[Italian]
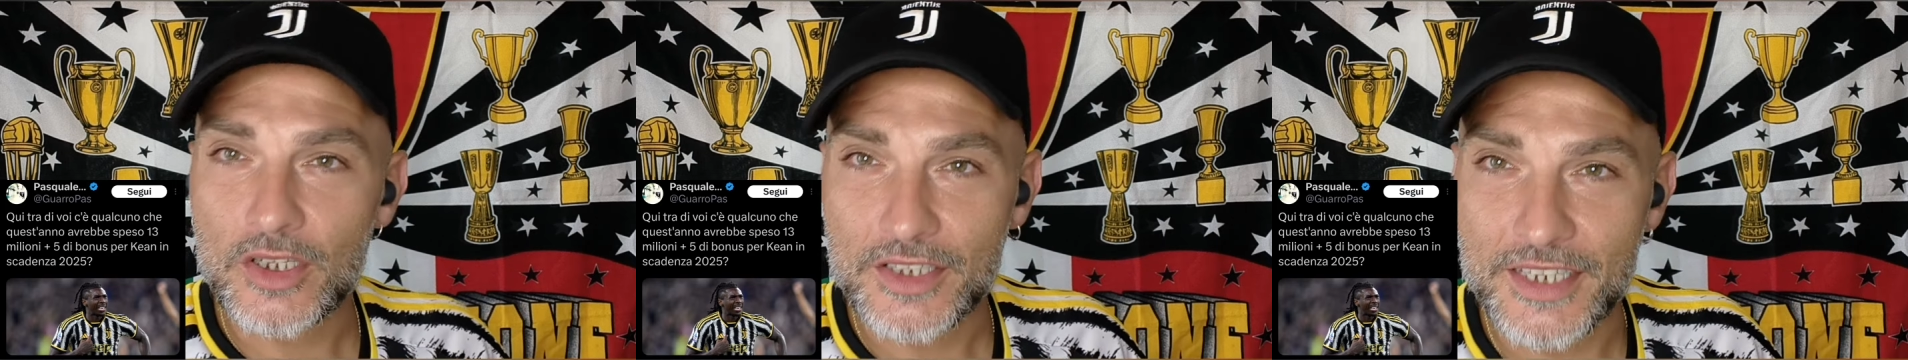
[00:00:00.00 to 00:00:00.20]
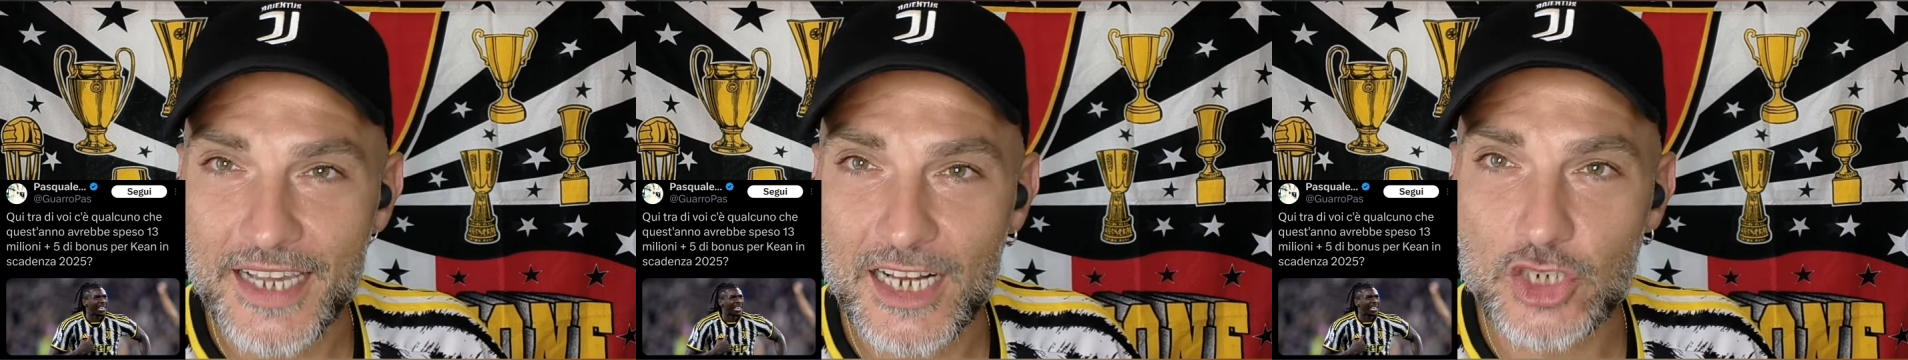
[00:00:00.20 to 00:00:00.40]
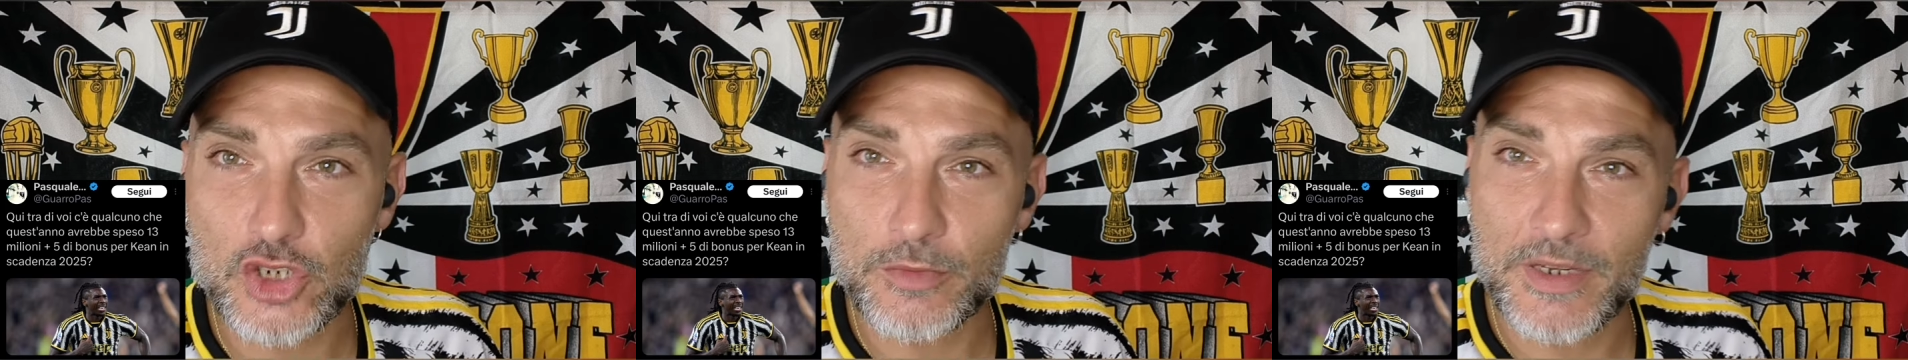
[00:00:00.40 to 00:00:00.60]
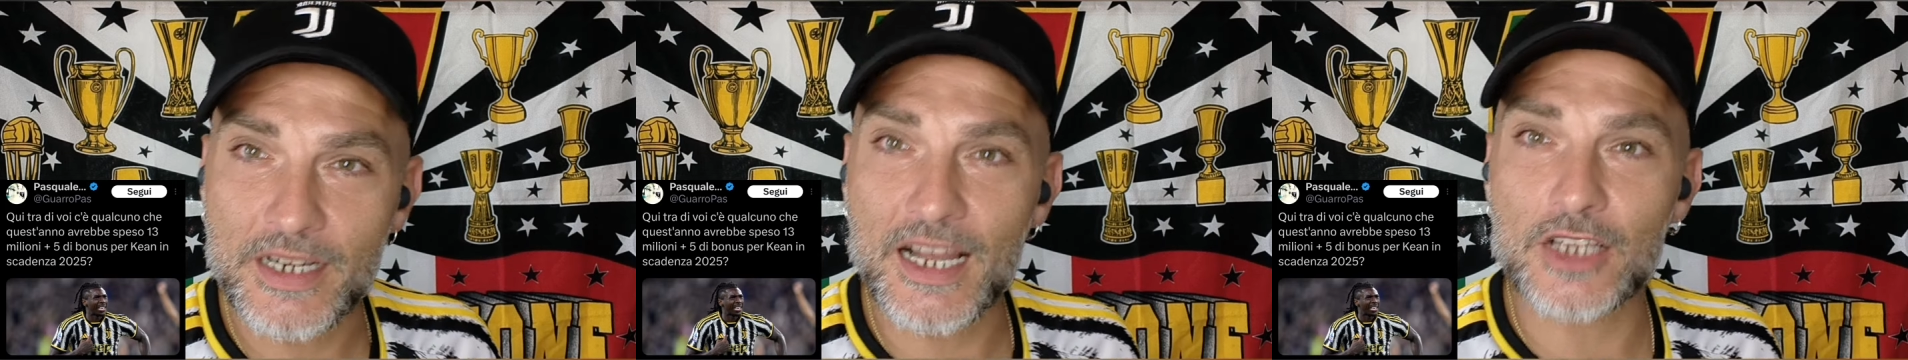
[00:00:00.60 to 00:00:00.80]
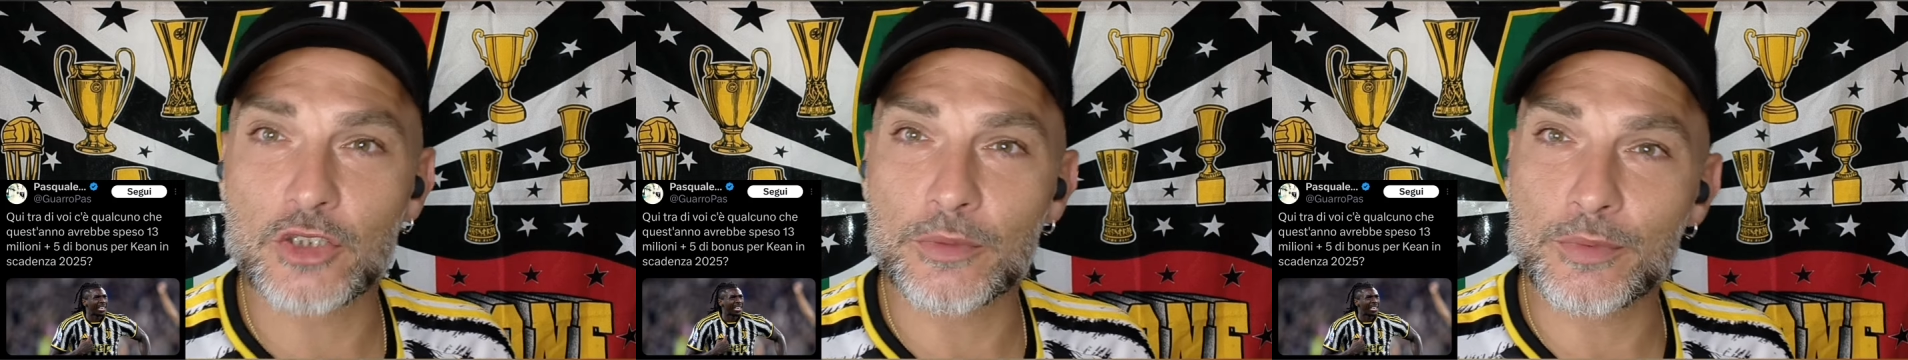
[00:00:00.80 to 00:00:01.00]
di
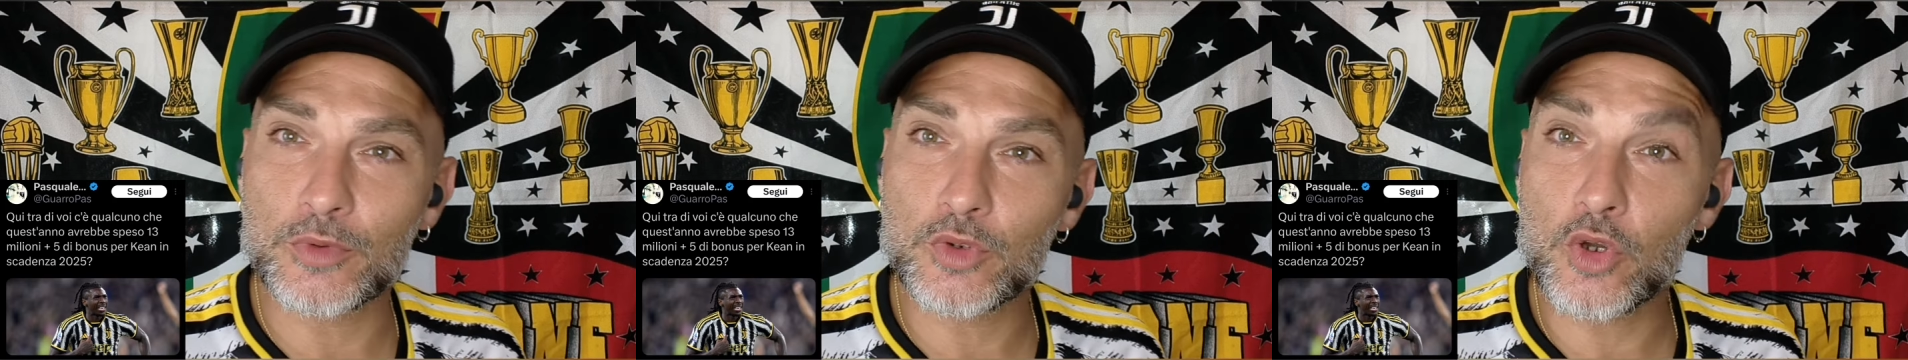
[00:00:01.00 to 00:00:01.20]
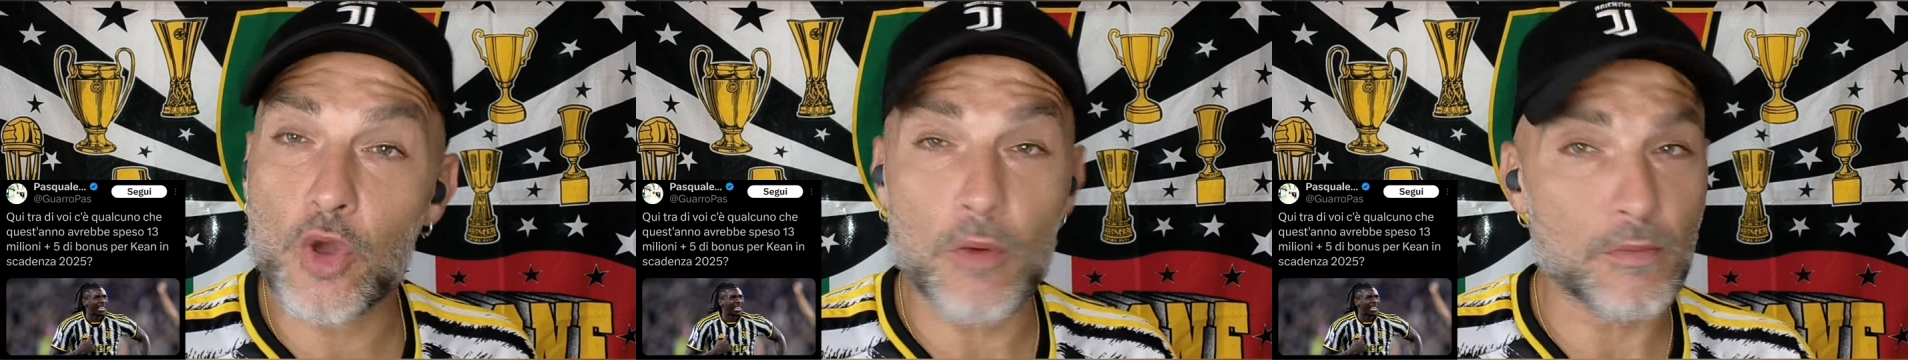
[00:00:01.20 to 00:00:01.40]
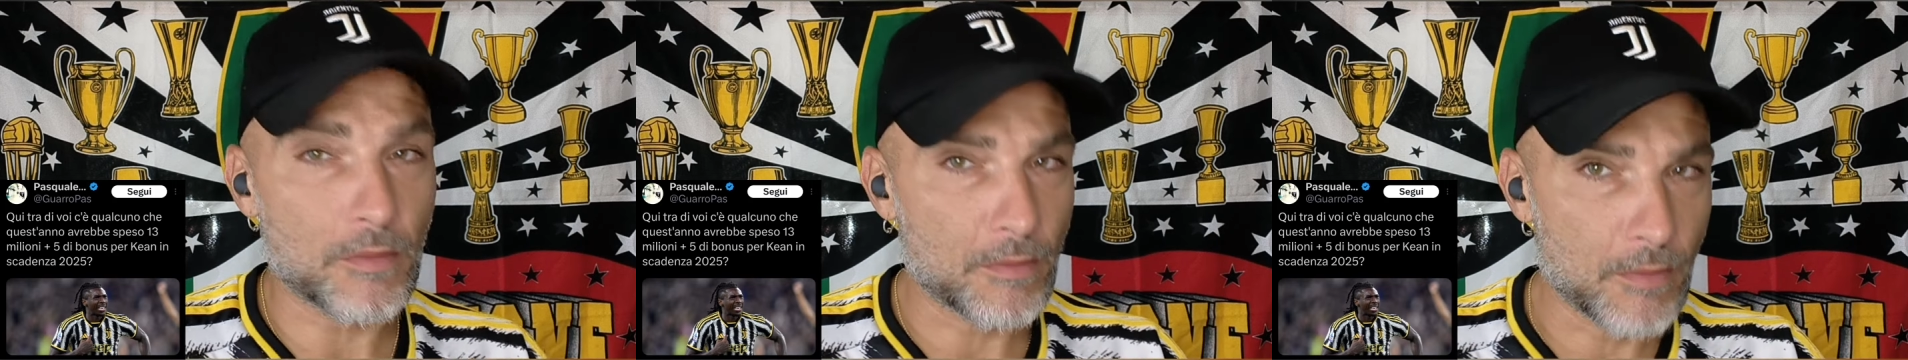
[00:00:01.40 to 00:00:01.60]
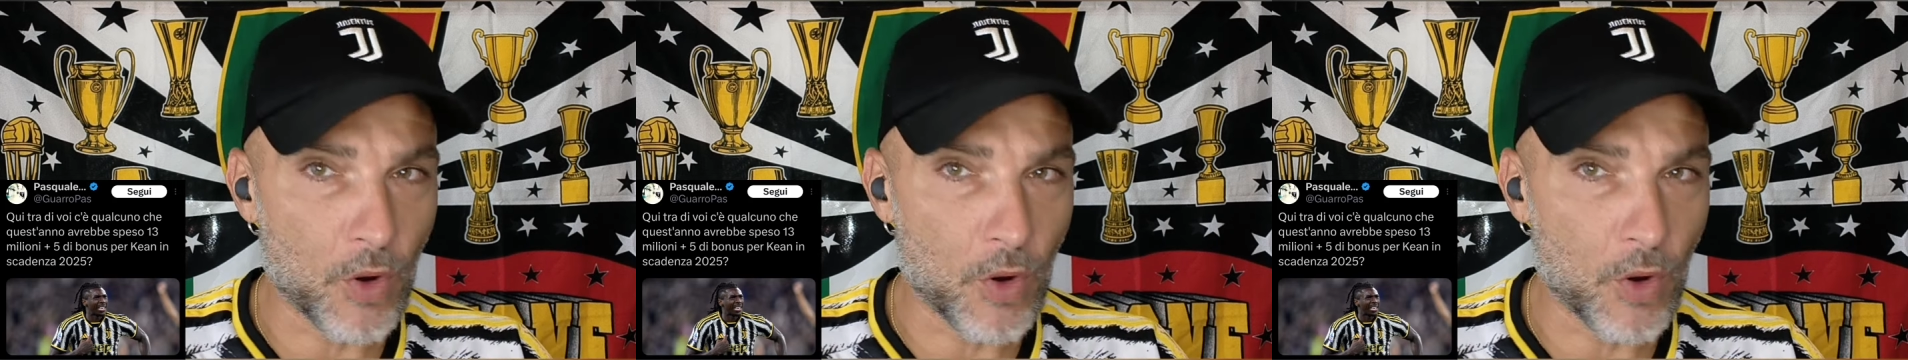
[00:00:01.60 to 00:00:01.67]
calciomercato.com,